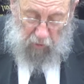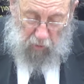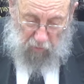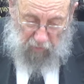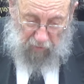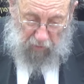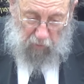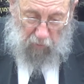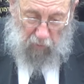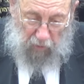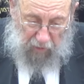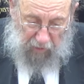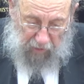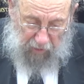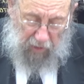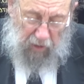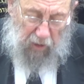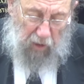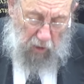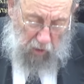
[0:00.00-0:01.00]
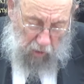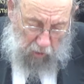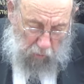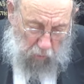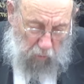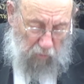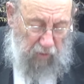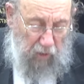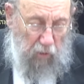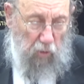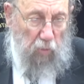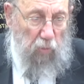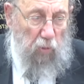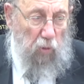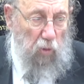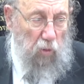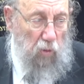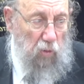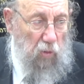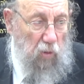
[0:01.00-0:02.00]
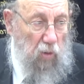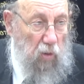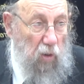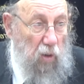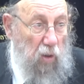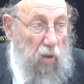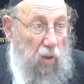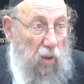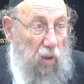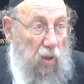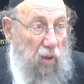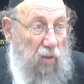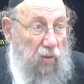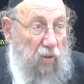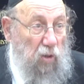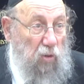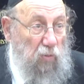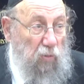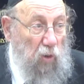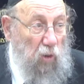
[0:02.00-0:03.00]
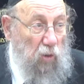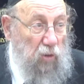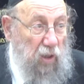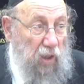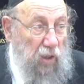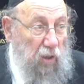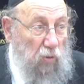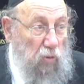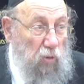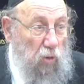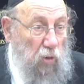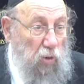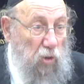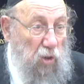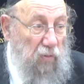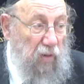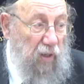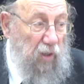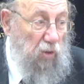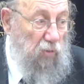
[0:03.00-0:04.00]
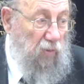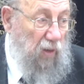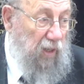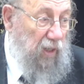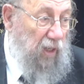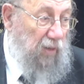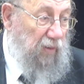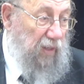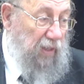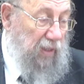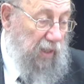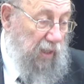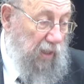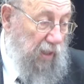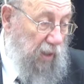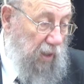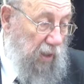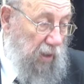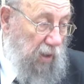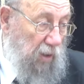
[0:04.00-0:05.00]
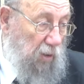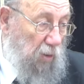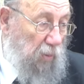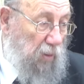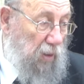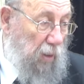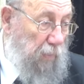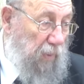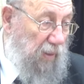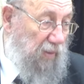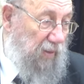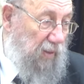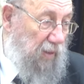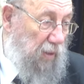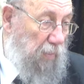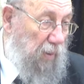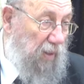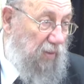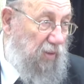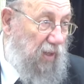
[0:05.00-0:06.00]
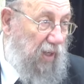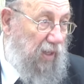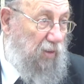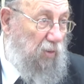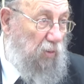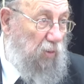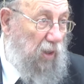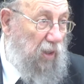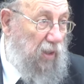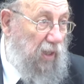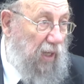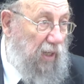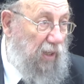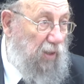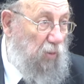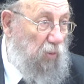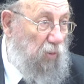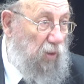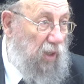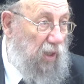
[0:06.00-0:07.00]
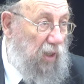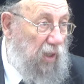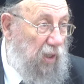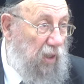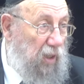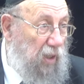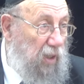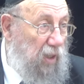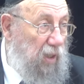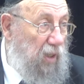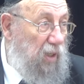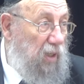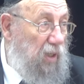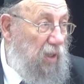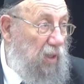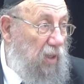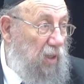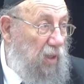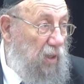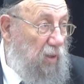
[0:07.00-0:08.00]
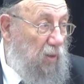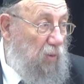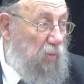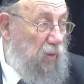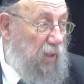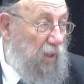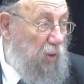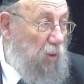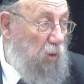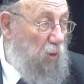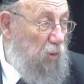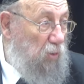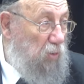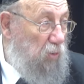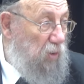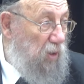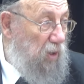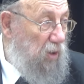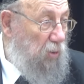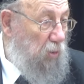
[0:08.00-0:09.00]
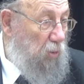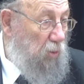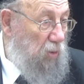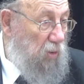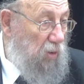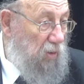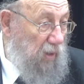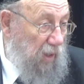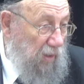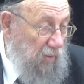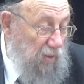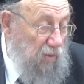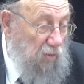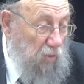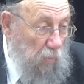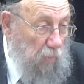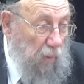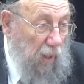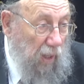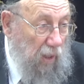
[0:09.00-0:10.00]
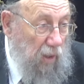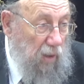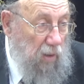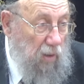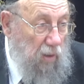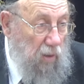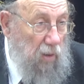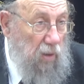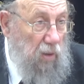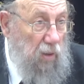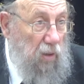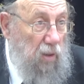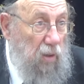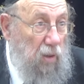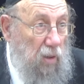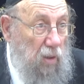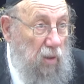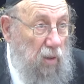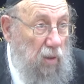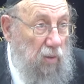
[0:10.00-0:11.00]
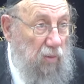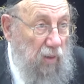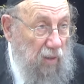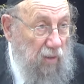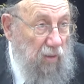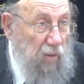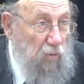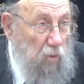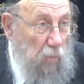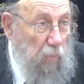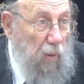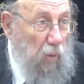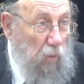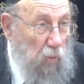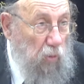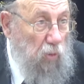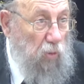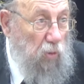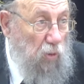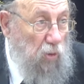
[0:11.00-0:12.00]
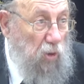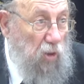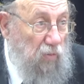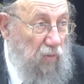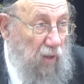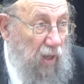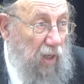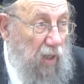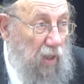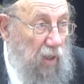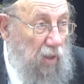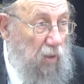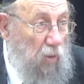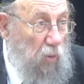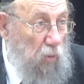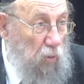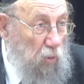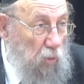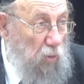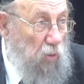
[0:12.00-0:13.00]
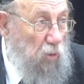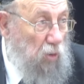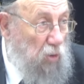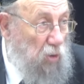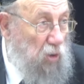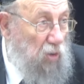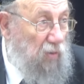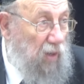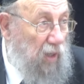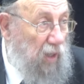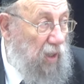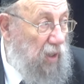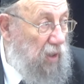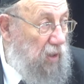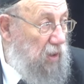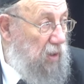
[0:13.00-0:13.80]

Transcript: yeshiva, tu veux aller, tu deviens comme eux. Si tu veux rentrer dans une yeshiva et tu vas aller avec des, comment on appelle ça, des baskets ou des Nike ou des, ou des crocs ou des trucs, ça n'existe pas. Ça n'existe pas. Aucune yeshiva aucune yeshiva